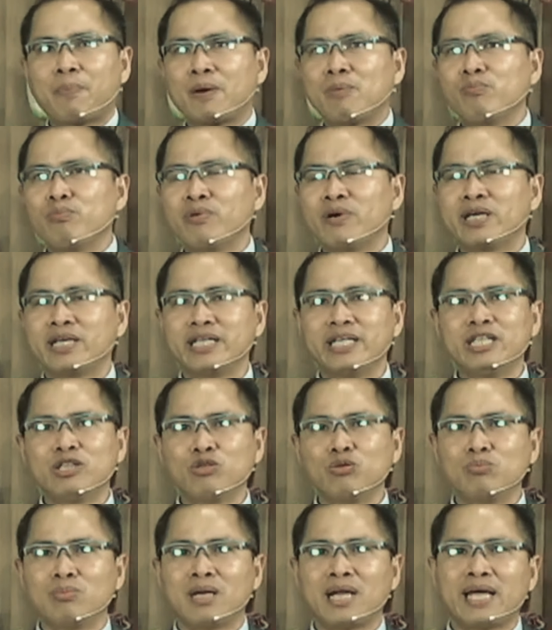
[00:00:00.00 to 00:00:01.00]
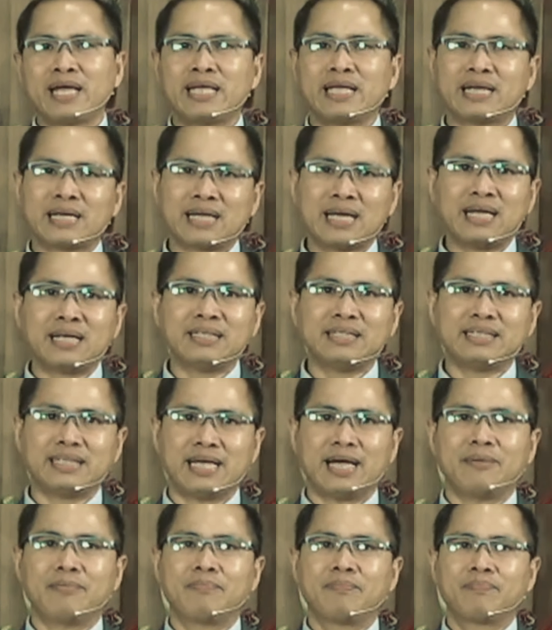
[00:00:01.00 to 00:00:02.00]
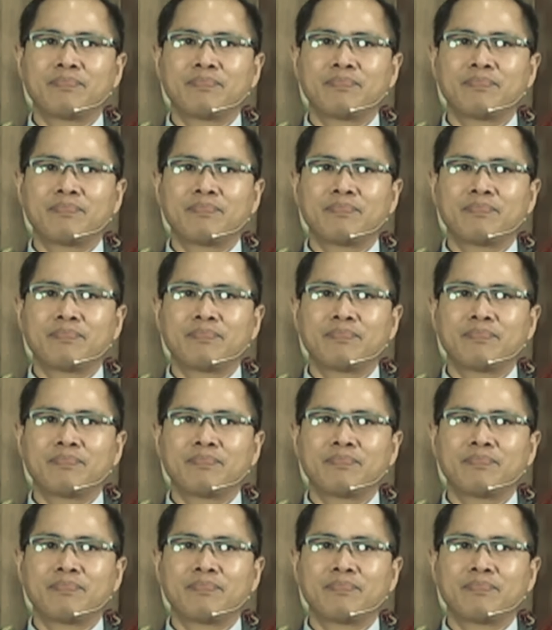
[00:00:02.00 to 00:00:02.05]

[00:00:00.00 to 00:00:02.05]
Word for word: perempuan itu melahirkannya